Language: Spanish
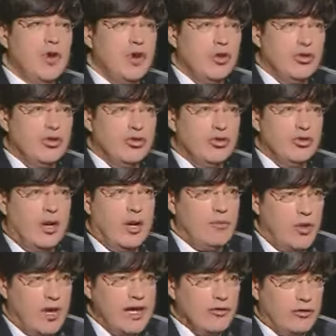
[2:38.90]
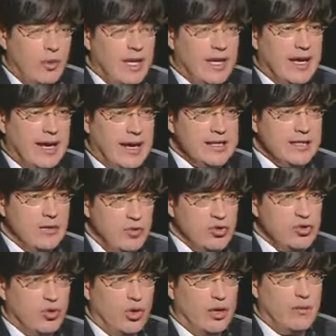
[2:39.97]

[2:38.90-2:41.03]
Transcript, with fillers: Pero las mujeres suelen quejarse mucho del